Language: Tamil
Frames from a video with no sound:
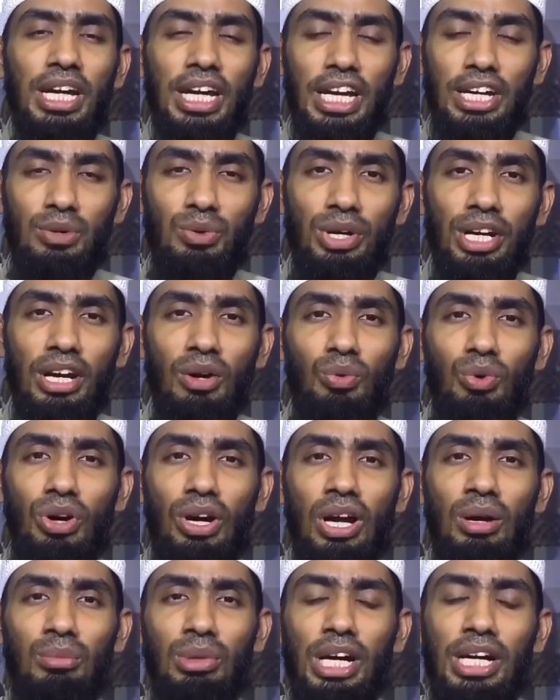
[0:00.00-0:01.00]
என்னுடைய
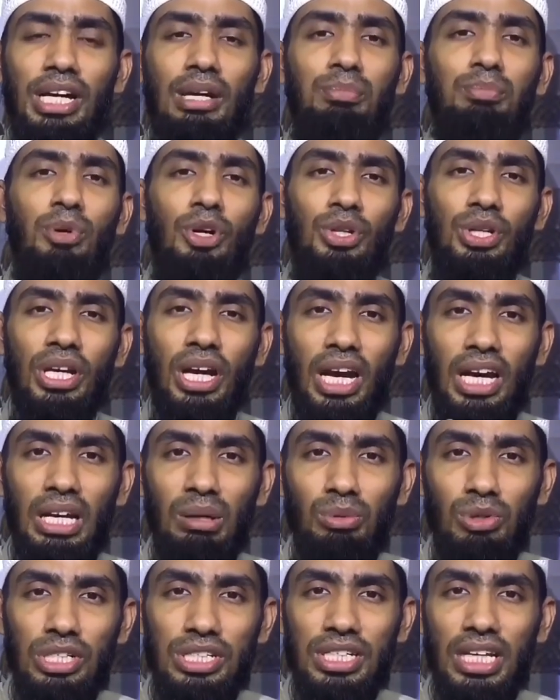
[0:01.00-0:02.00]
உள்ளம் எப்பொழுது
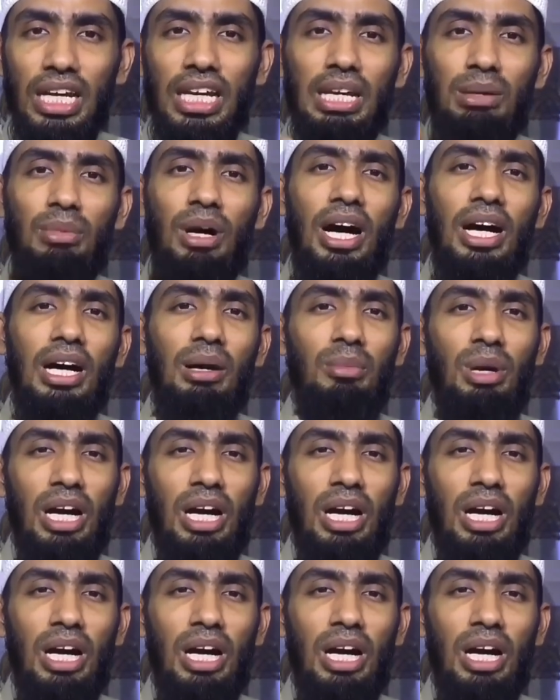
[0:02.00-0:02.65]
கல்புன் சலீமாக